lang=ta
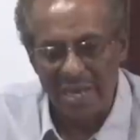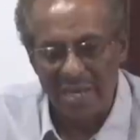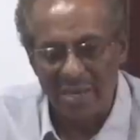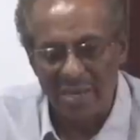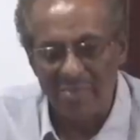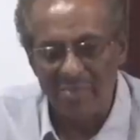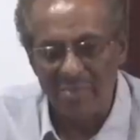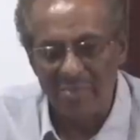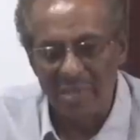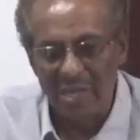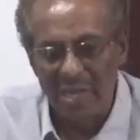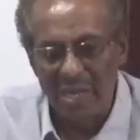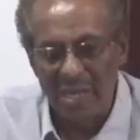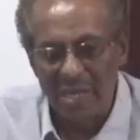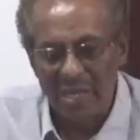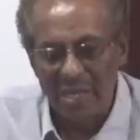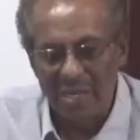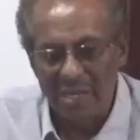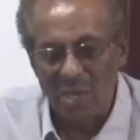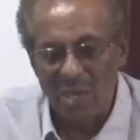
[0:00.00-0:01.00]
நேரம்
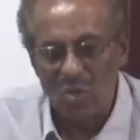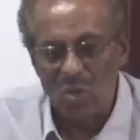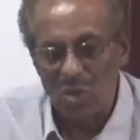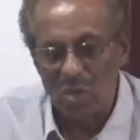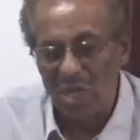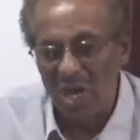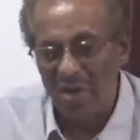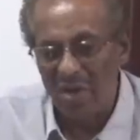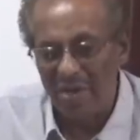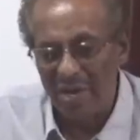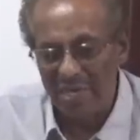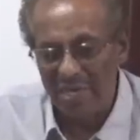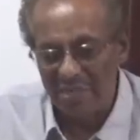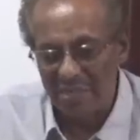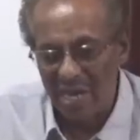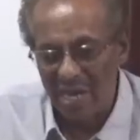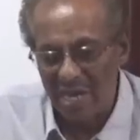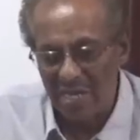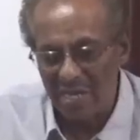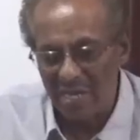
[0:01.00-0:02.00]
இந்த கொரோனா
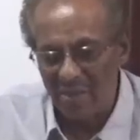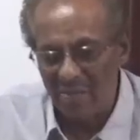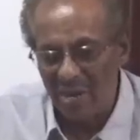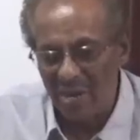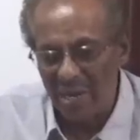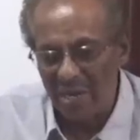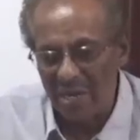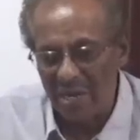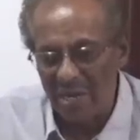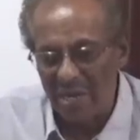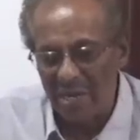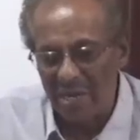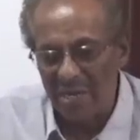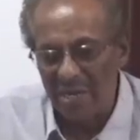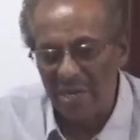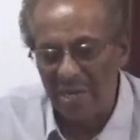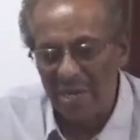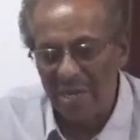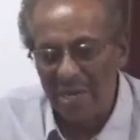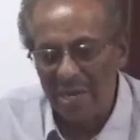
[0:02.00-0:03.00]
வைரஸ் காரணமாக
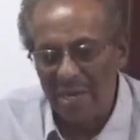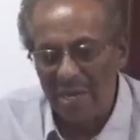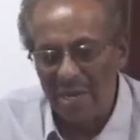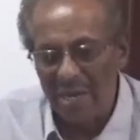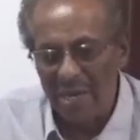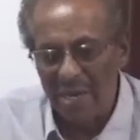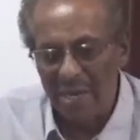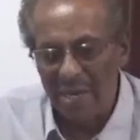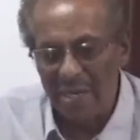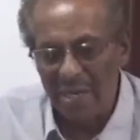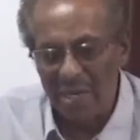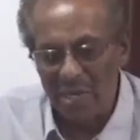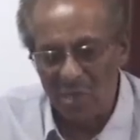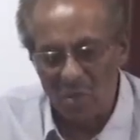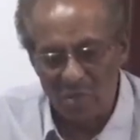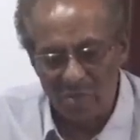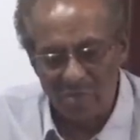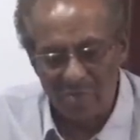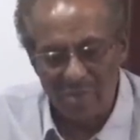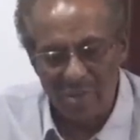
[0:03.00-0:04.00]

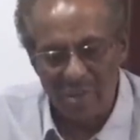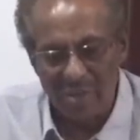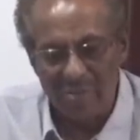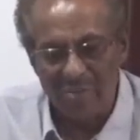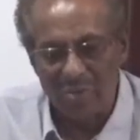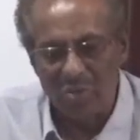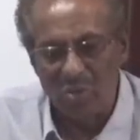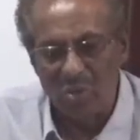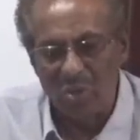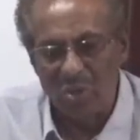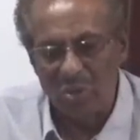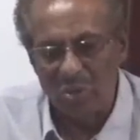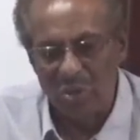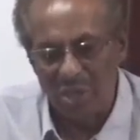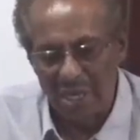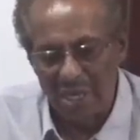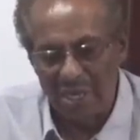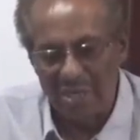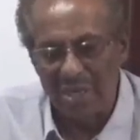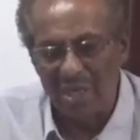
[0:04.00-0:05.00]
எல்லோரும்
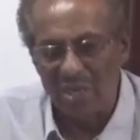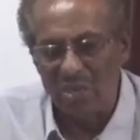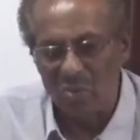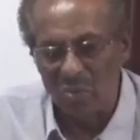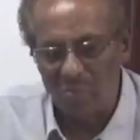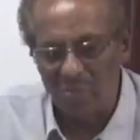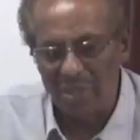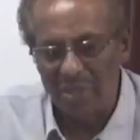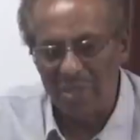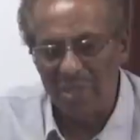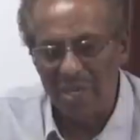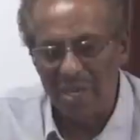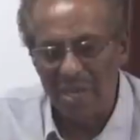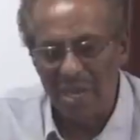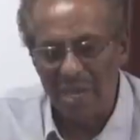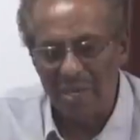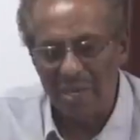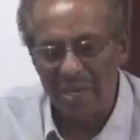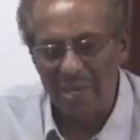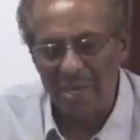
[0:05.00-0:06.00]
துயரத்தில் துன்பத்தில்
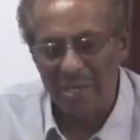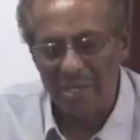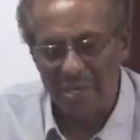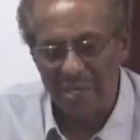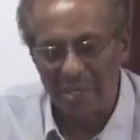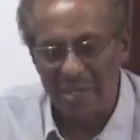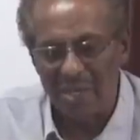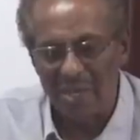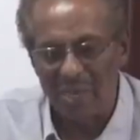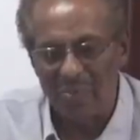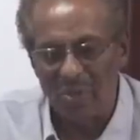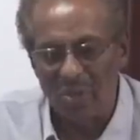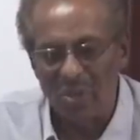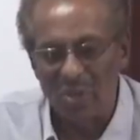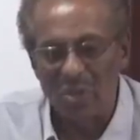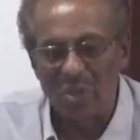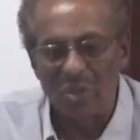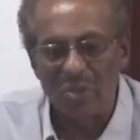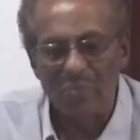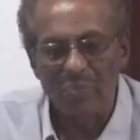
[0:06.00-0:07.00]
இருக்கின்ற
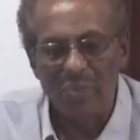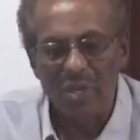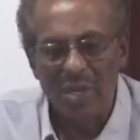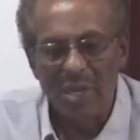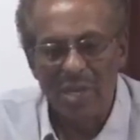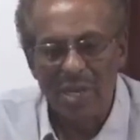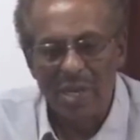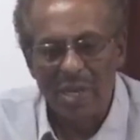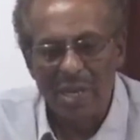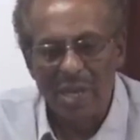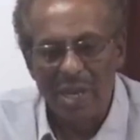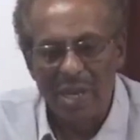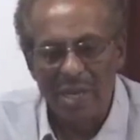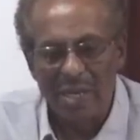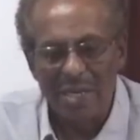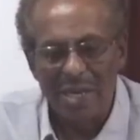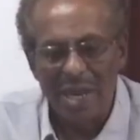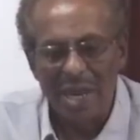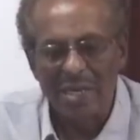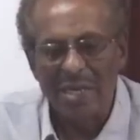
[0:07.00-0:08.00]
பொழுது
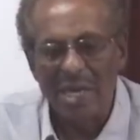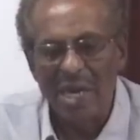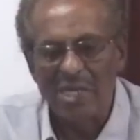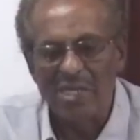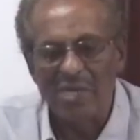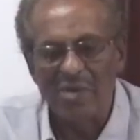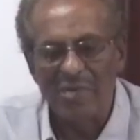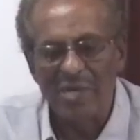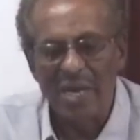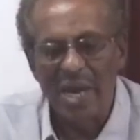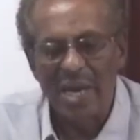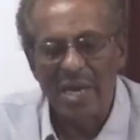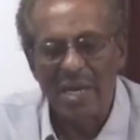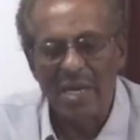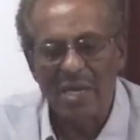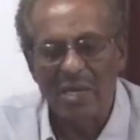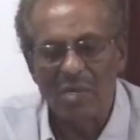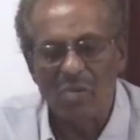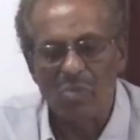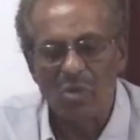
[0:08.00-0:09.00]
நான் கட்சி
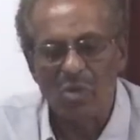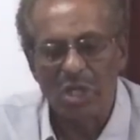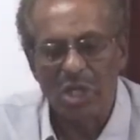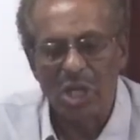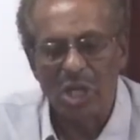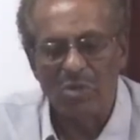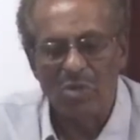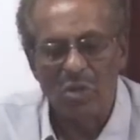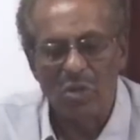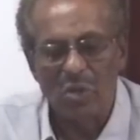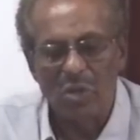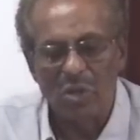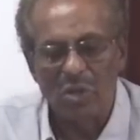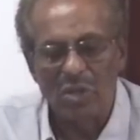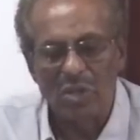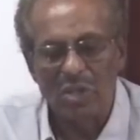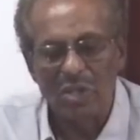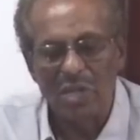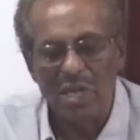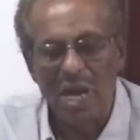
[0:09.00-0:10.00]
விடயங்களுக்கு முக்கியத்துவம்
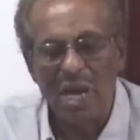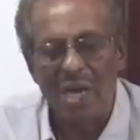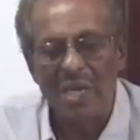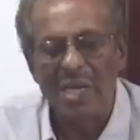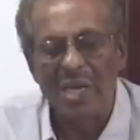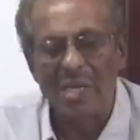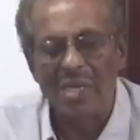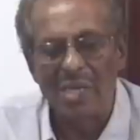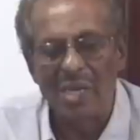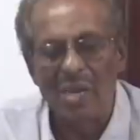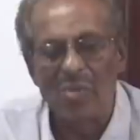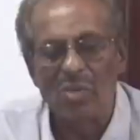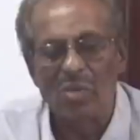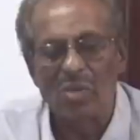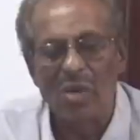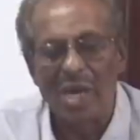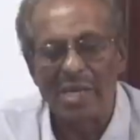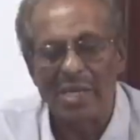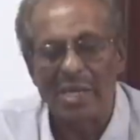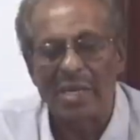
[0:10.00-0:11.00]
கொடுத்து நாளைய தினம்
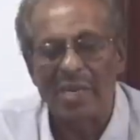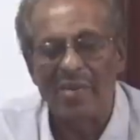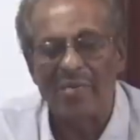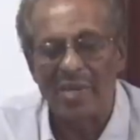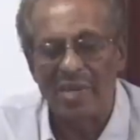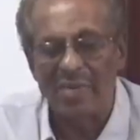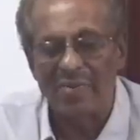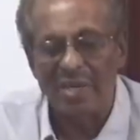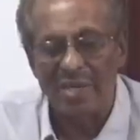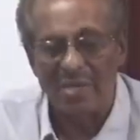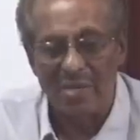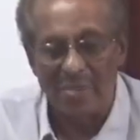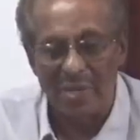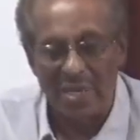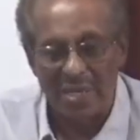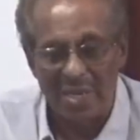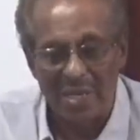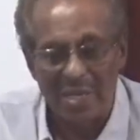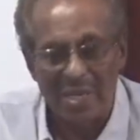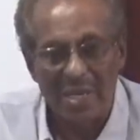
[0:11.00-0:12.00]
ஒரு அறிக்கை வர வேண்டும்
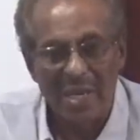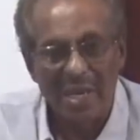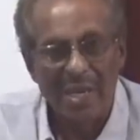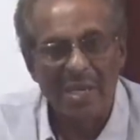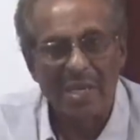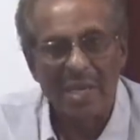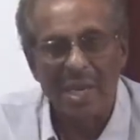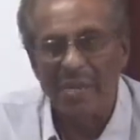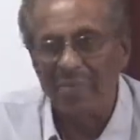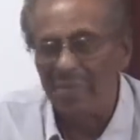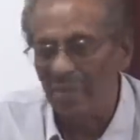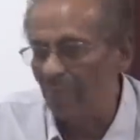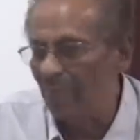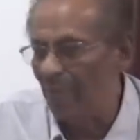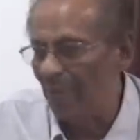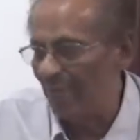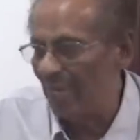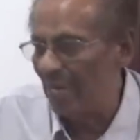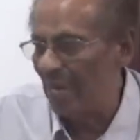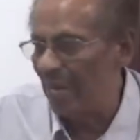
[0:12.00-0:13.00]
என்று நான்
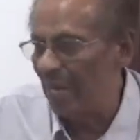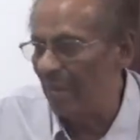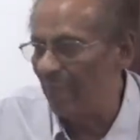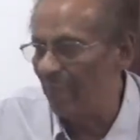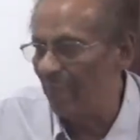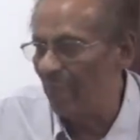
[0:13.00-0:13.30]
விரும்பவில்லை